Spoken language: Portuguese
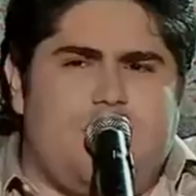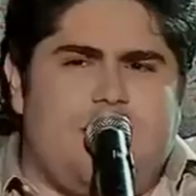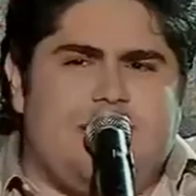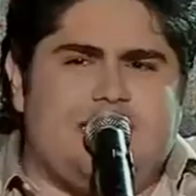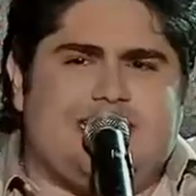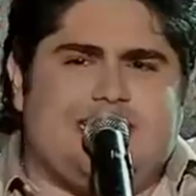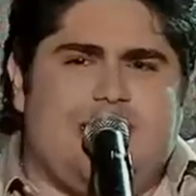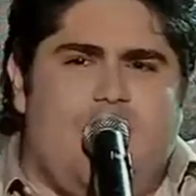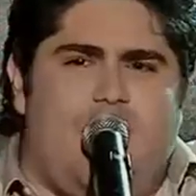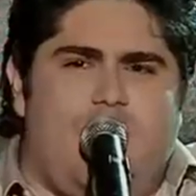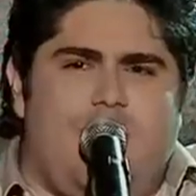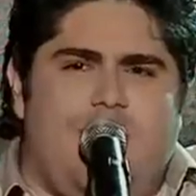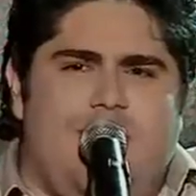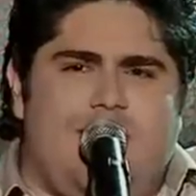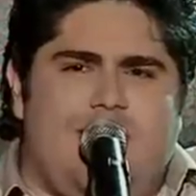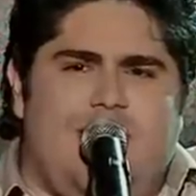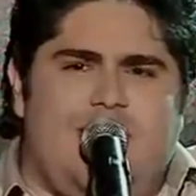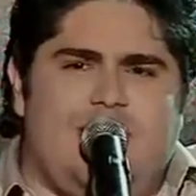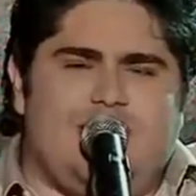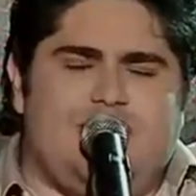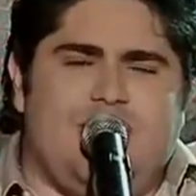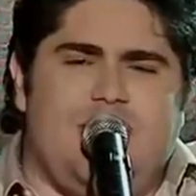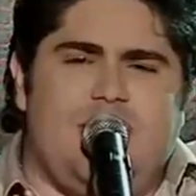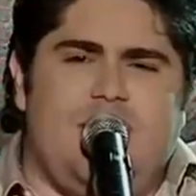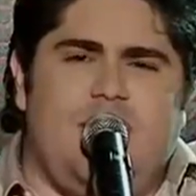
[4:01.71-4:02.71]
prestar
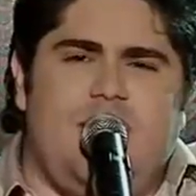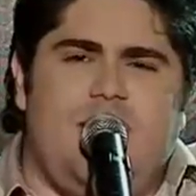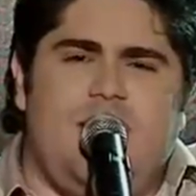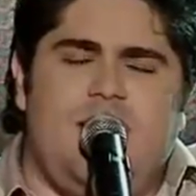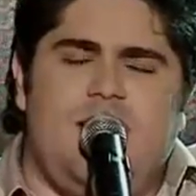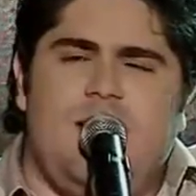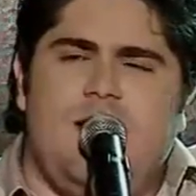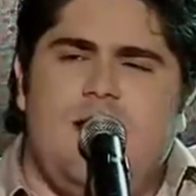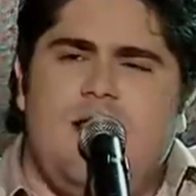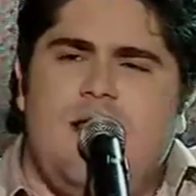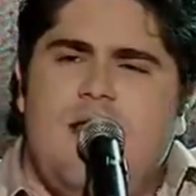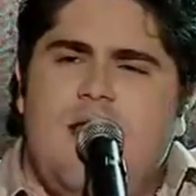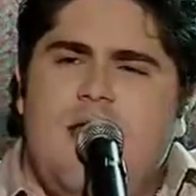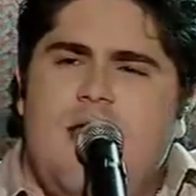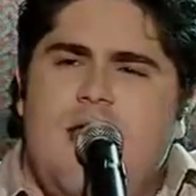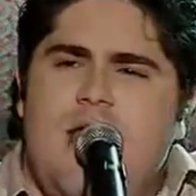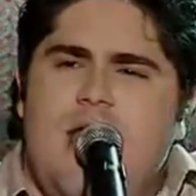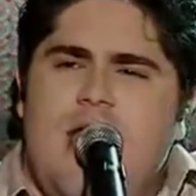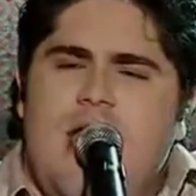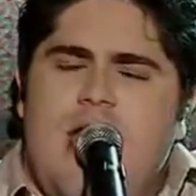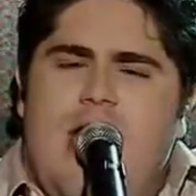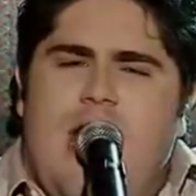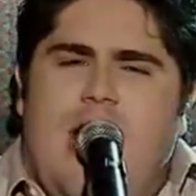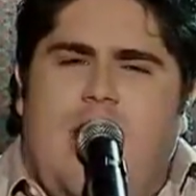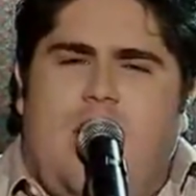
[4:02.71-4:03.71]
homenagem
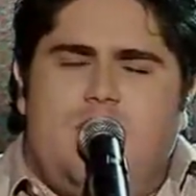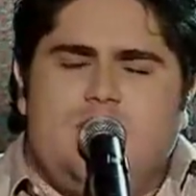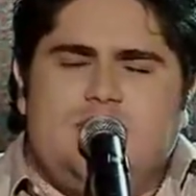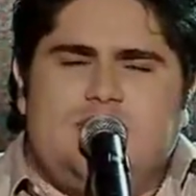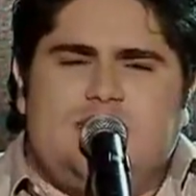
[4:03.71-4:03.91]
a